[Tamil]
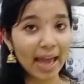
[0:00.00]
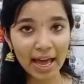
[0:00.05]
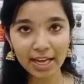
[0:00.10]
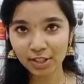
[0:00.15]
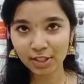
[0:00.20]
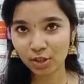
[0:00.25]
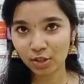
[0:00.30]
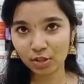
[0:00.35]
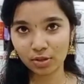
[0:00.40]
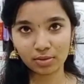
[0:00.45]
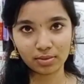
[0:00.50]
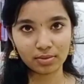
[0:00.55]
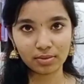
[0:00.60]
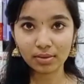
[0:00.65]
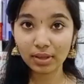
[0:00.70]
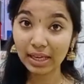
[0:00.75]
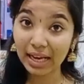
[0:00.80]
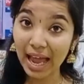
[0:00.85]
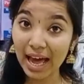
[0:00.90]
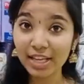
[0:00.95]
கேஸ்
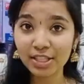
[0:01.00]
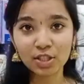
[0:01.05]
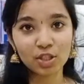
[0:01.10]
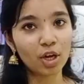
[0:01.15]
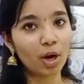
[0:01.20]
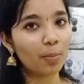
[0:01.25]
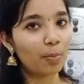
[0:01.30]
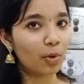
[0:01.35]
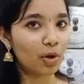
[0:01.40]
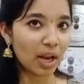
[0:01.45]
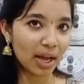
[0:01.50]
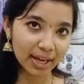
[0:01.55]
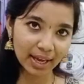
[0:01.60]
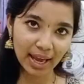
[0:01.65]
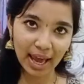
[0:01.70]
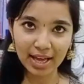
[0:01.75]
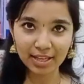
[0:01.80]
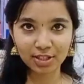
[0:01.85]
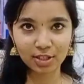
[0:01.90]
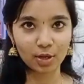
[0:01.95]
கிளாஸ் டாப் உள்ள
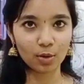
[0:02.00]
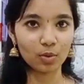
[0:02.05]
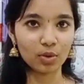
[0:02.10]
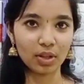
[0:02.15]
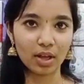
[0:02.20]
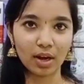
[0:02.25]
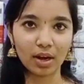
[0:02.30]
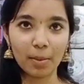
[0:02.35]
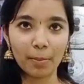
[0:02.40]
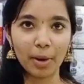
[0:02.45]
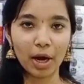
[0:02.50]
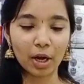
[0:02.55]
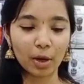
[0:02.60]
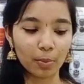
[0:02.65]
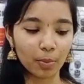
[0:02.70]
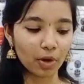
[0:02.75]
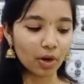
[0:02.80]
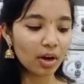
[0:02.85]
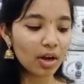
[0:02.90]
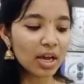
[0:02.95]
கேஸ் ஸ்டவ் தாங்க
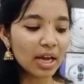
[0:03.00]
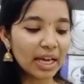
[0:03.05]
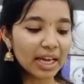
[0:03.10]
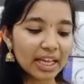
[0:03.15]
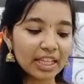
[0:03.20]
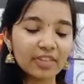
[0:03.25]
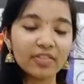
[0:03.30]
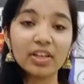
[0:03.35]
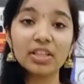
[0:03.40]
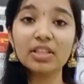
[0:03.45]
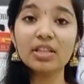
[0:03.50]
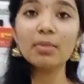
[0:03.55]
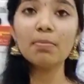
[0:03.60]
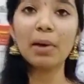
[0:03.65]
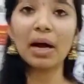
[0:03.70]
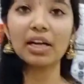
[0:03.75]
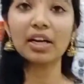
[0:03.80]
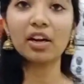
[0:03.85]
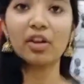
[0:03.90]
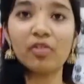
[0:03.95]
பார்க்க போகிறோம் இது வந்து
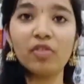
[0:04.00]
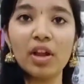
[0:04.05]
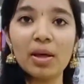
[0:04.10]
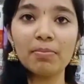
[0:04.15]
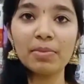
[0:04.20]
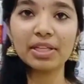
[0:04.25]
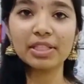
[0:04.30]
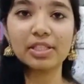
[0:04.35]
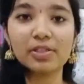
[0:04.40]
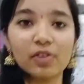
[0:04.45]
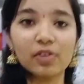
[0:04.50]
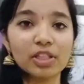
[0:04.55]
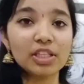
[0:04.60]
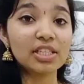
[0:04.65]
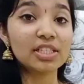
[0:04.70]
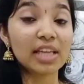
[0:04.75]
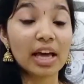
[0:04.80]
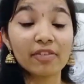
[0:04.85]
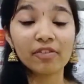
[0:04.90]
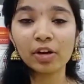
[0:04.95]
பட்டர்ஃப்ளை மிக்ஸி
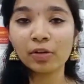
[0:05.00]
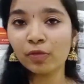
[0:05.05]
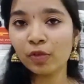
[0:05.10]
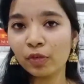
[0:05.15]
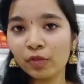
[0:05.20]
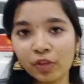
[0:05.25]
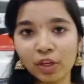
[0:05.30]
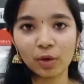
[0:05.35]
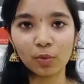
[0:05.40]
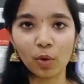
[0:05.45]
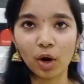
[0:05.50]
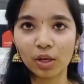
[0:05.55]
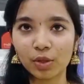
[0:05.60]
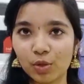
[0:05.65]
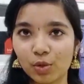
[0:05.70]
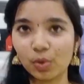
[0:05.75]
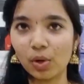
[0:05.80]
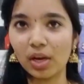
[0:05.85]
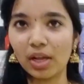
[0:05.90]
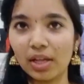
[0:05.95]
வந்து செவன் ஃபிஃப்டி
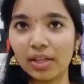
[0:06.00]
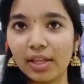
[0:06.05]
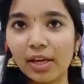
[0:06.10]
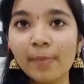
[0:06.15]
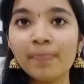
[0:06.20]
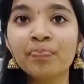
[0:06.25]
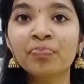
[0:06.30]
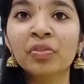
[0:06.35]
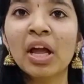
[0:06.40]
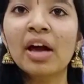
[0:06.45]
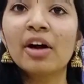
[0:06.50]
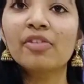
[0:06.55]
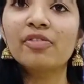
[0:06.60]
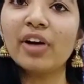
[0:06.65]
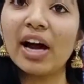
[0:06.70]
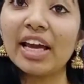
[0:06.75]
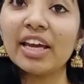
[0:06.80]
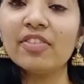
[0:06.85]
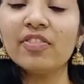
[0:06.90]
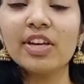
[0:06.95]
வாட்ஸ் உள்ளது
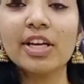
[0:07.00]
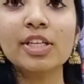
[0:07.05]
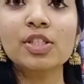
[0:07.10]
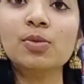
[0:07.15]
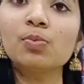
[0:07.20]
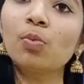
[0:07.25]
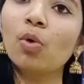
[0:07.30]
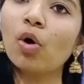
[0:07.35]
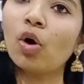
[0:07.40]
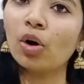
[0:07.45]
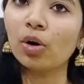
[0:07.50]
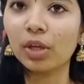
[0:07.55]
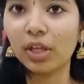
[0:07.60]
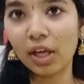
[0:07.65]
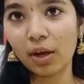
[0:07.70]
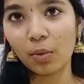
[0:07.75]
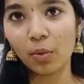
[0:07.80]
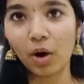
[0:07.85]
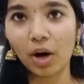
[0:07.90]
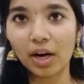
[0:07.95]
ஃபைவ் இயர்ஸ்
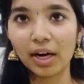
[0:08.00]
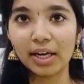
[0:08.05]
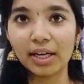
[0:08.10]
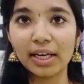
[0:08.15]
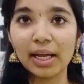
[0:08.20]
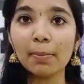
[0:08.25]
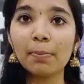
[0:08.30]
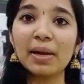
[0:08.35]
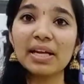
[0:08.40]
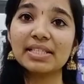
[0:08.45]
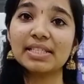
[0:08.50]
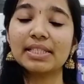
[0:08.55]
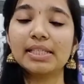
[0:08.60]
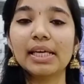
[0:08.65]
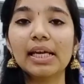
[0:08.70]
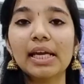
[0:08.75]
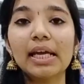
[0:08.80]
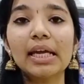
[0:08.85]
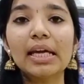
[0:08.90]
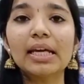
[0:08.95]
மோட்டர் வாரண்ட்டி ப்ளஸ்
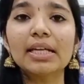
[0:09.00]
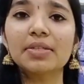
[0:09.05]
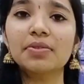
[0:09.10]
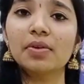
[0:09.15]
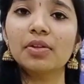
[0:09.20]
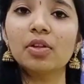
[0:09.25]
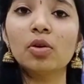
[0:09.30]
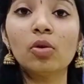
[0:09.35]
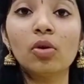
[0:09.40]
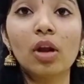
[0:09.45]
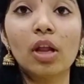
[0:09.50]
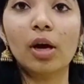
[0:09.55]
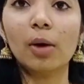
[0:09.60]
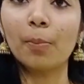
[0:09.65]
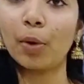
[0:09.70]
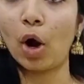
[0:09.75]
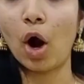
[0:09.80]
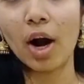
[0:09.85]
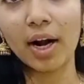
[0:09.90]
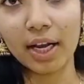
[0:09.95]
த்ரீ இயர்ஸ் வந்து உங்களுக்கு
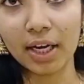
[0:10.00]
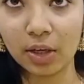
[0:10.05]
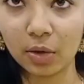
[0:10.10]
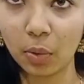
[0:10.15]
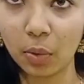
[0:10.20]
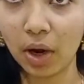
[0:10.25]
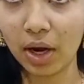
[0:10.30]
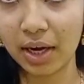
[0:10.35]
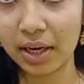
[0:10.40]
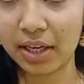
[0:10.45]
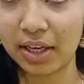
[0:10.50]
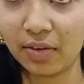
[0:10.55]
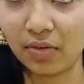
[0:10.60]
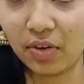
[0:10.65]
ப்ராடக்ட் வாரண்ட்டி